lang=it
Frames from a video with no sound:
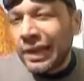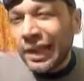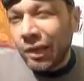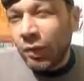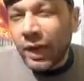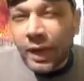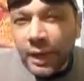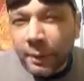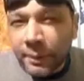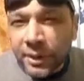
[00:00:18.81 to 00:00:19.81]
che non
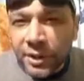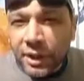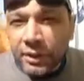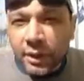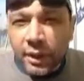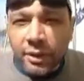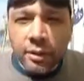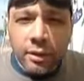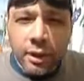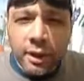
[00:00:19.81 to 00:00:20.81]
ha precedenti nella
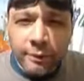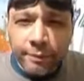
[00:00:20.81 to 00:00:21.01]
storia.